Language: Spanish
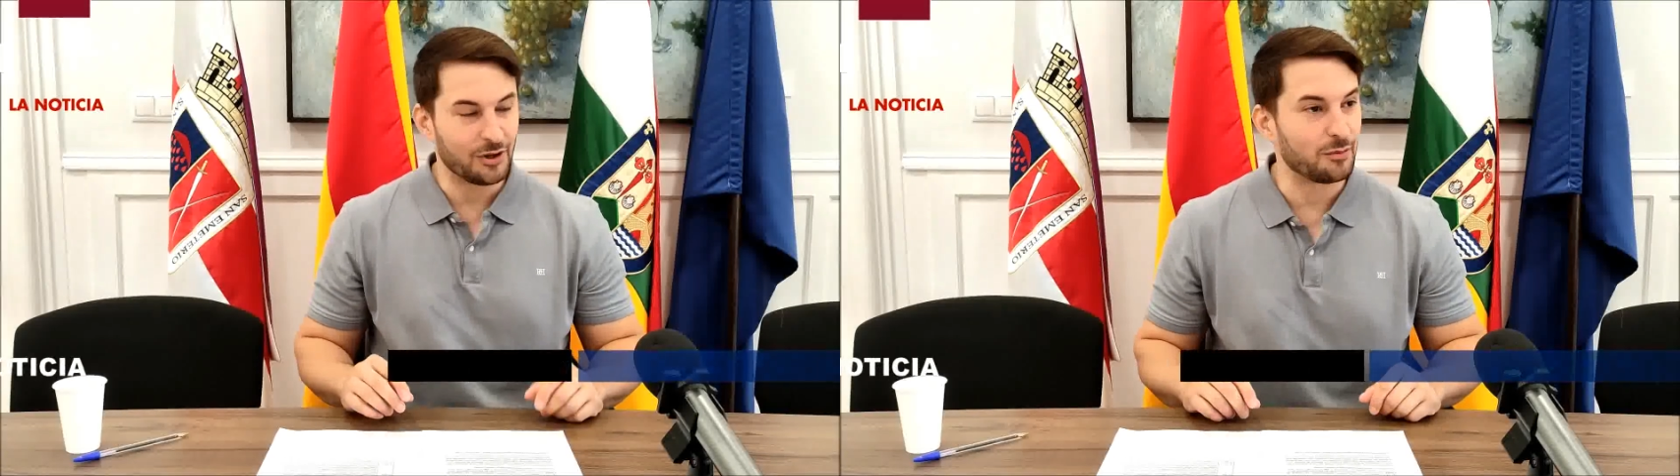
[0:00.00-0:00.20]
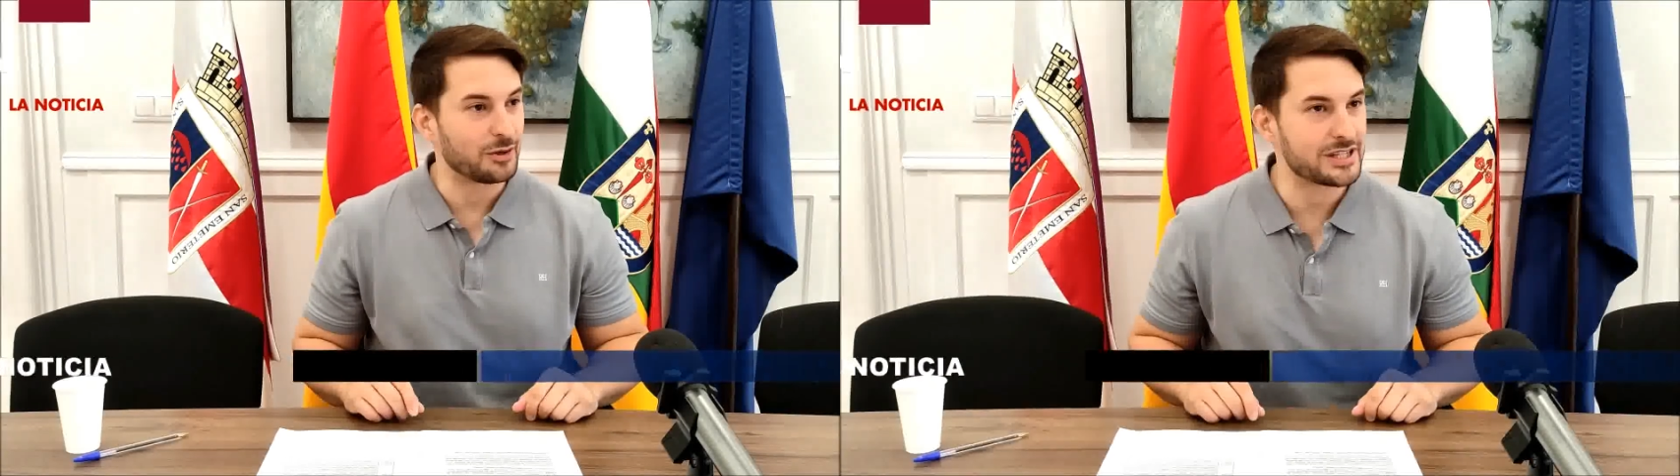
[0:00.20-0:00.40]

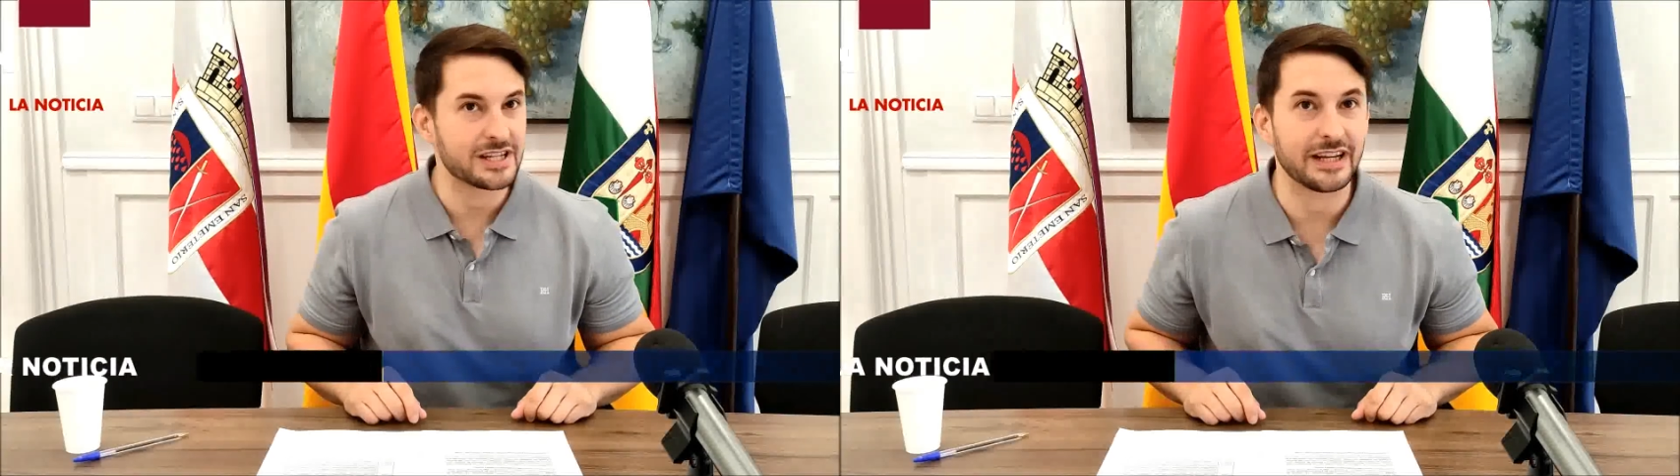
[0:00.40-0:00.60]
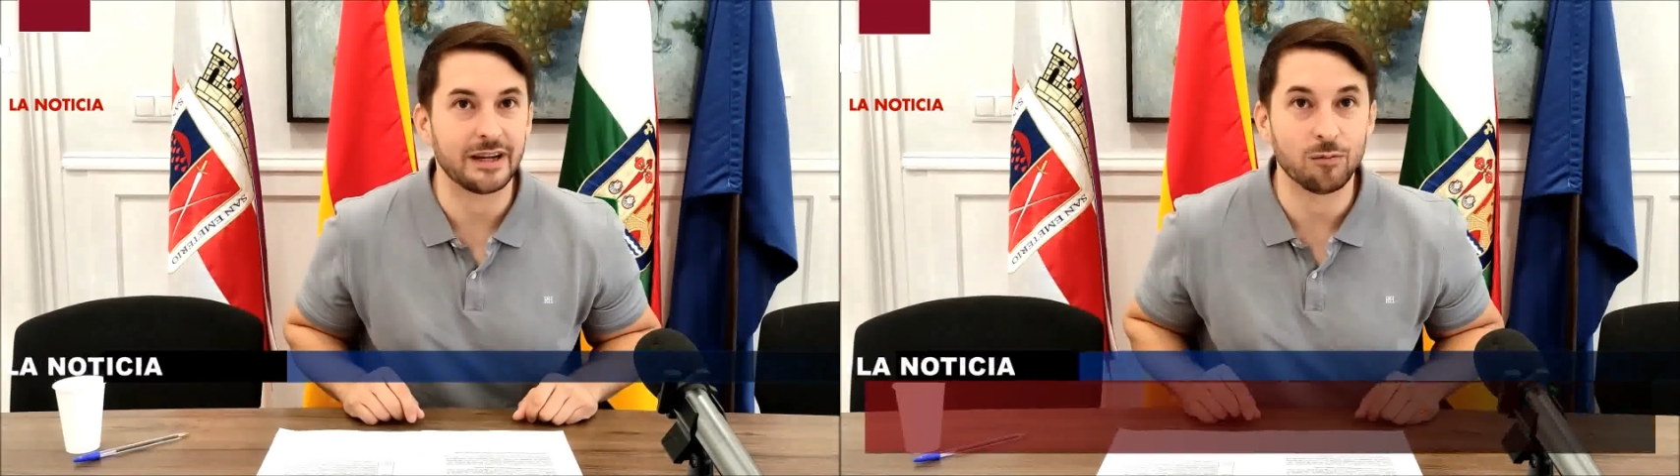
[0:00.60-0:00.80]
Bueno,
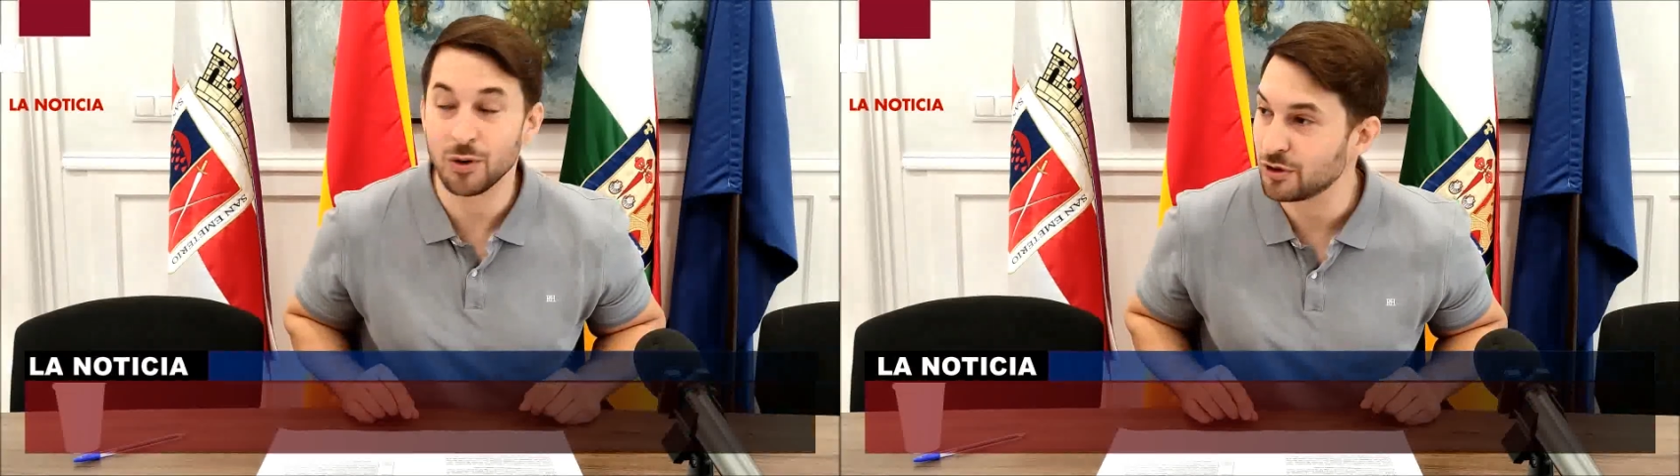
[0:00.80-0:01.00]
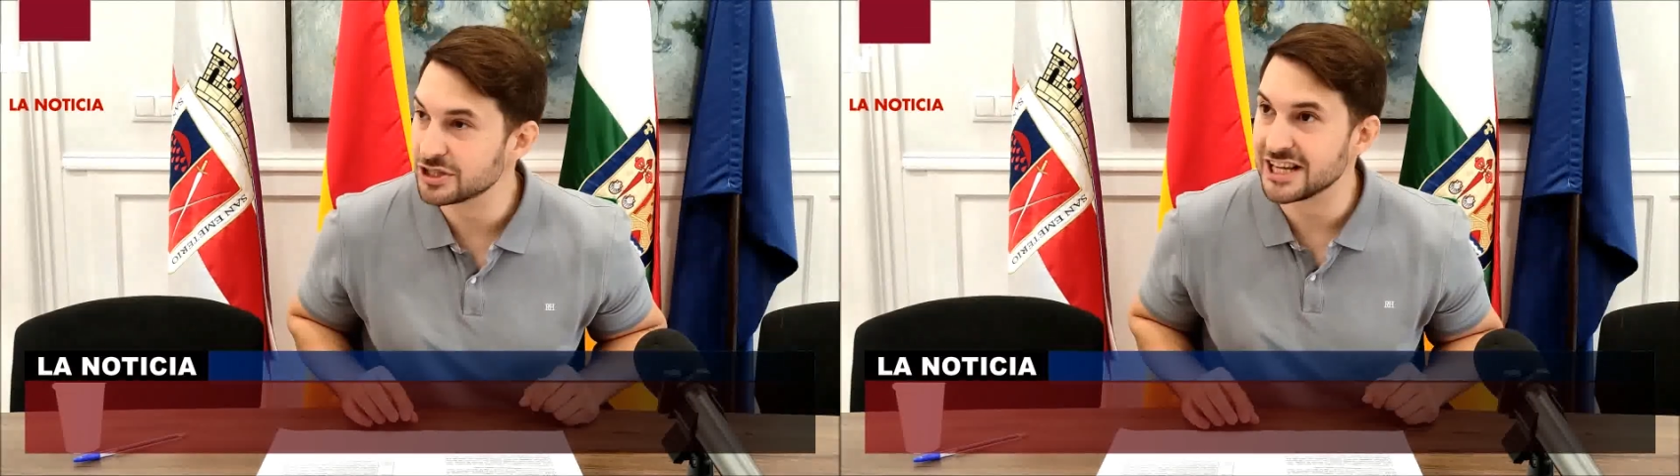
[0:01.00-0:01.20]
pues eh,
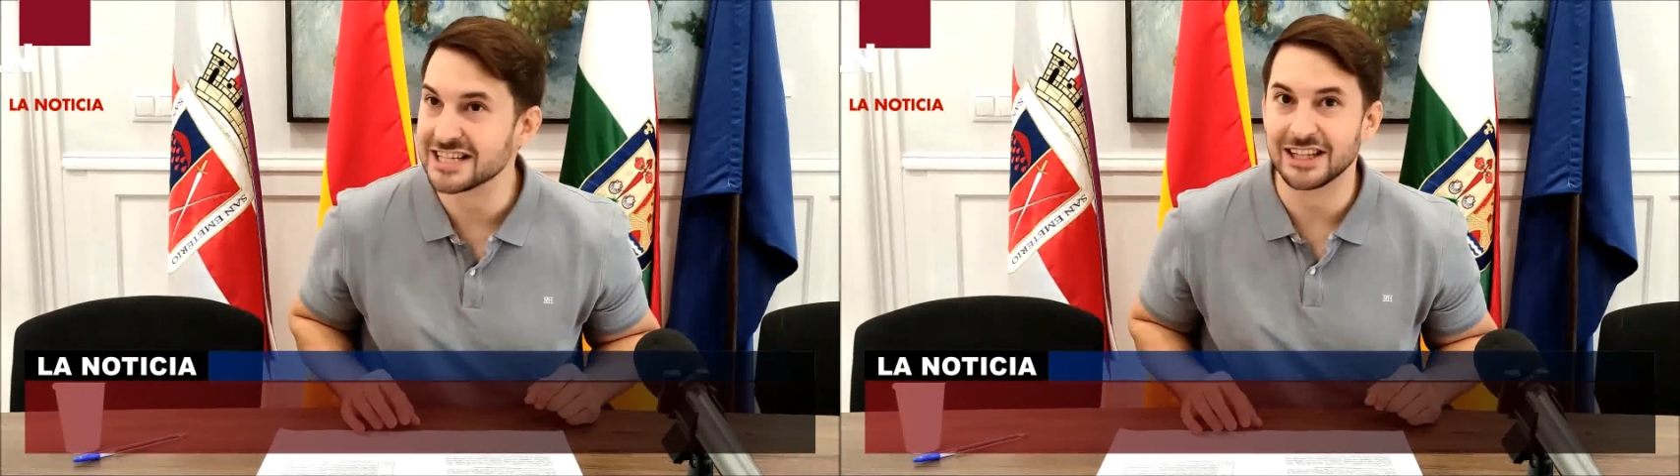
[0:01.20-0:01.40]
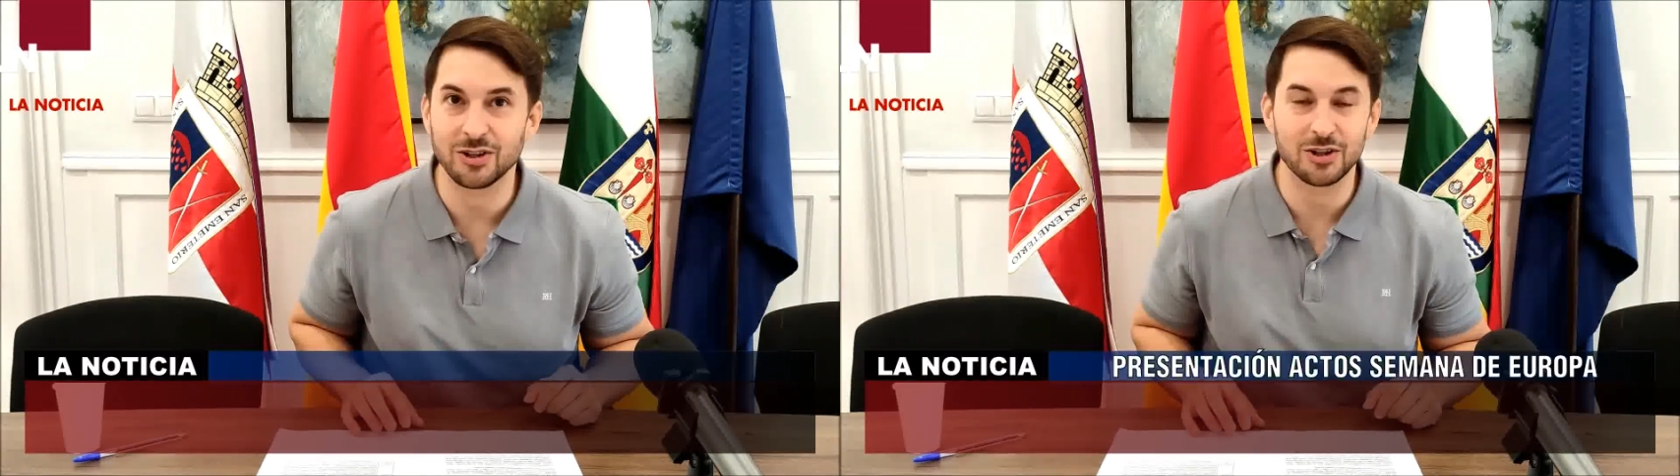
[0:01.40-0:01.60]
muy buenos
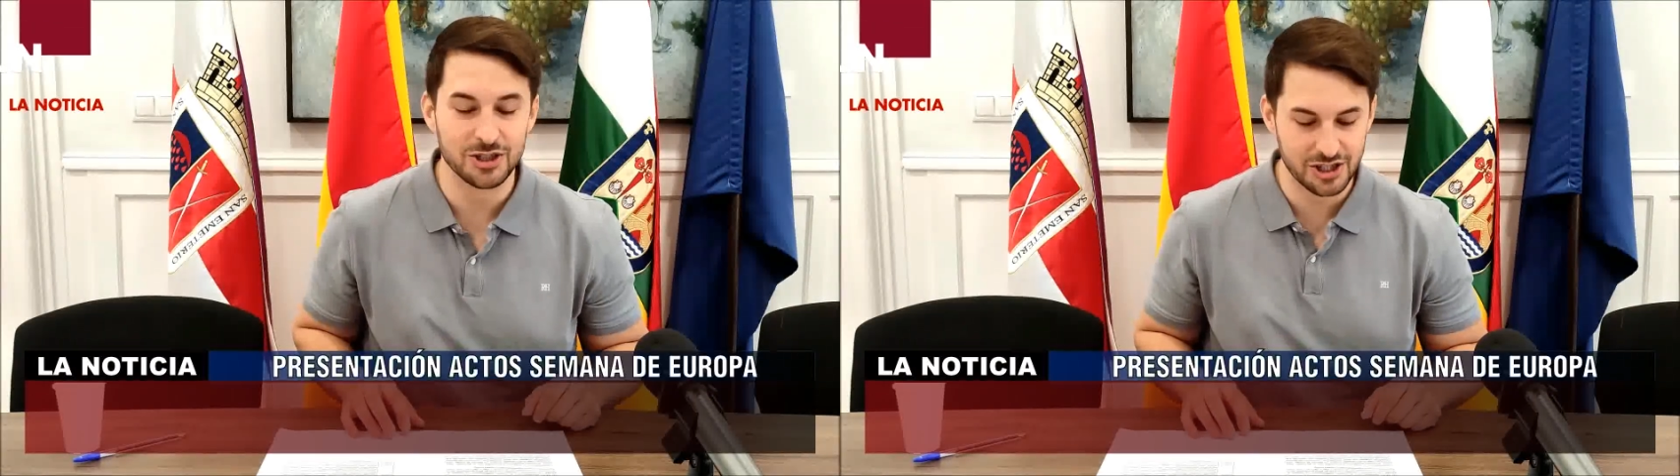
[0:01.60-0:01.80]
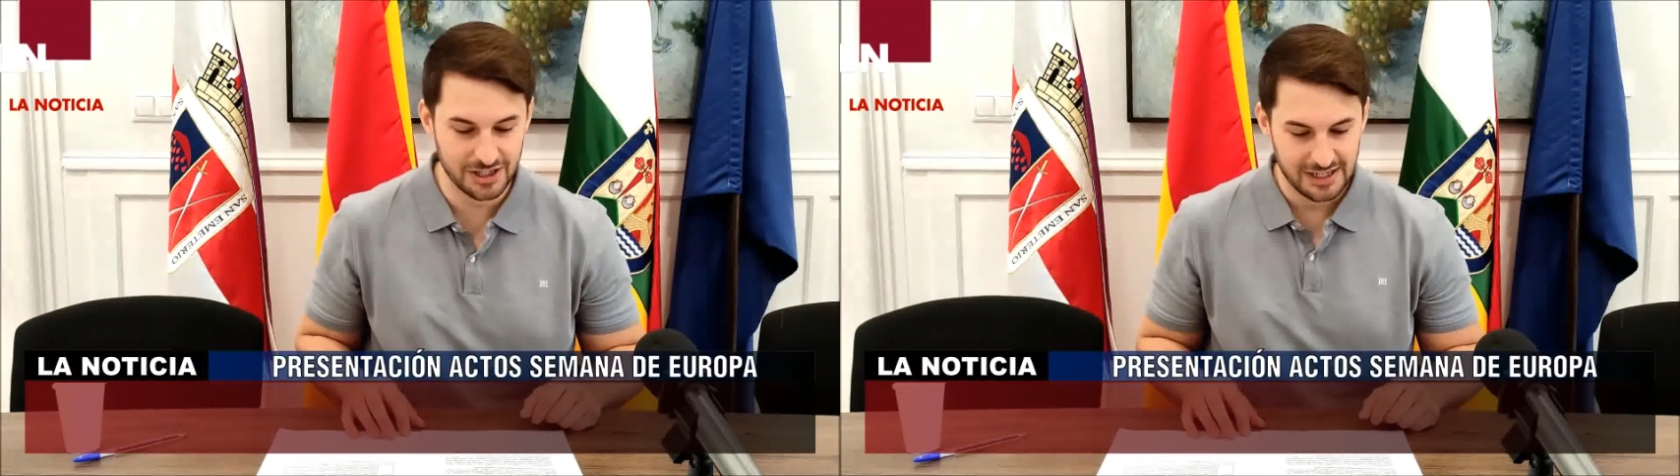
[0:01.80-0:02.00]
días a
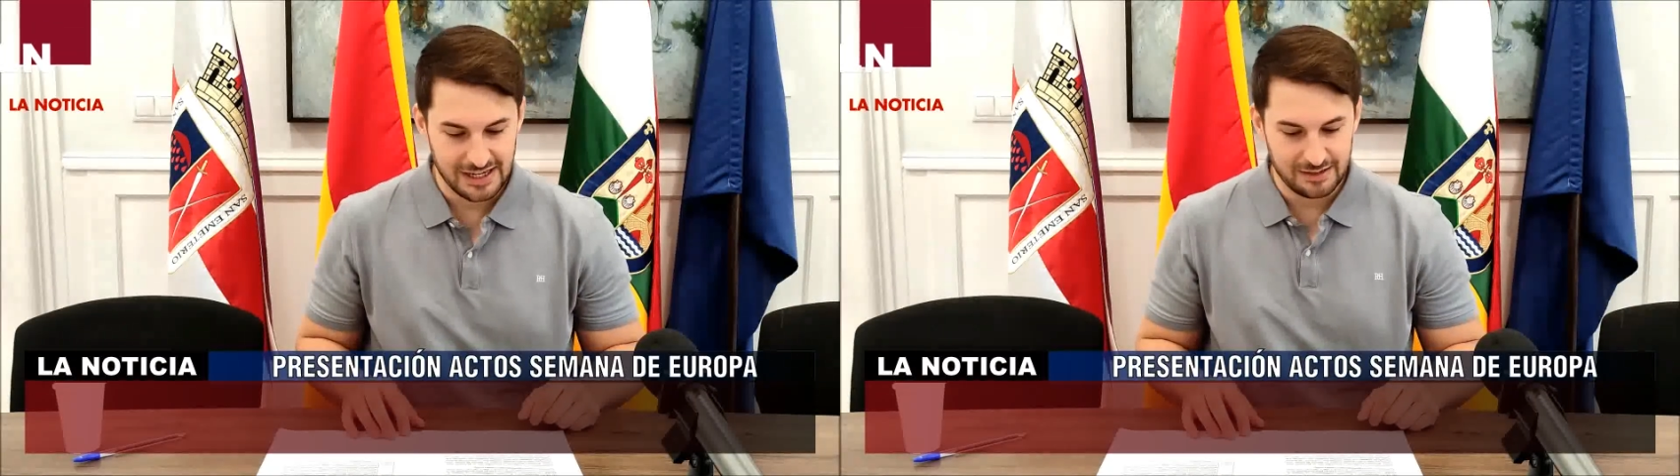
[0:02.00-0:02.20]
todos.